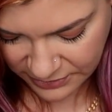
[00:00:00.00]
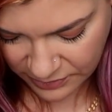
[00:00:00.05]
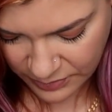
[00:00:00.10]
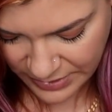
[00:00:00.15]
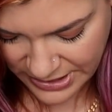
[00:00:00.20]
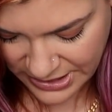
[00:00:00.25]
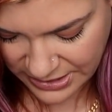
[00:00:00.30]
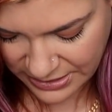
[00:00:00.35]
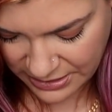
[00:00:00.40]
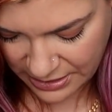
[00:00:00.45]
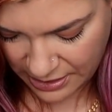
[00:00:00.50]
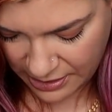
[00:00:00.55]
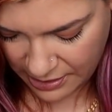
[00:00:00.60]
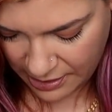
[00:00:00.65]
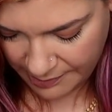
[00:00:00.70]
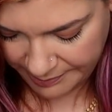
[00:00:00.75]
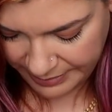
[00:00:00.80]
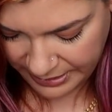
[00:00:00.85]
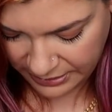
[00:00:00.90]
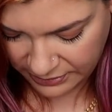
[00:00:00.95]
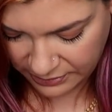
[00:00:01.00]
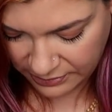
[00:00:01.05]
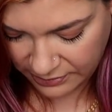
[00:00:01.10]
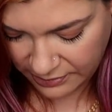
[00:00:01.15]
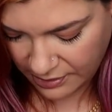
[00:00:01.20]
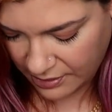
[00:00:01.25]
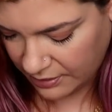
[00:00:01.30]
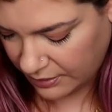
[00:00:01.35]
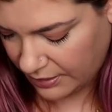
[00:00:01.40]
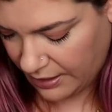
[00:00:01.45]
questa
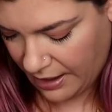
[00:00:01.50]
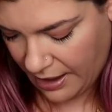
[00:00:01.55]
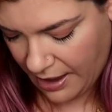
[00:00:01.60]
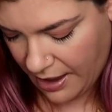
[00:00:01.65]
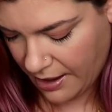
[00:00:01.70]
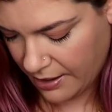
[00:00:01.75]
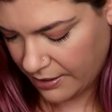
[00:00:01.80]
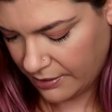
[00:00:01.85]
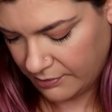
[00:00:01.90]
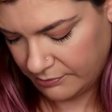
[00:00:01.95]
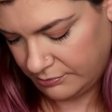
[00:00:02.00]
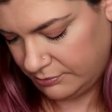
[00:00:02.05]
apetta che è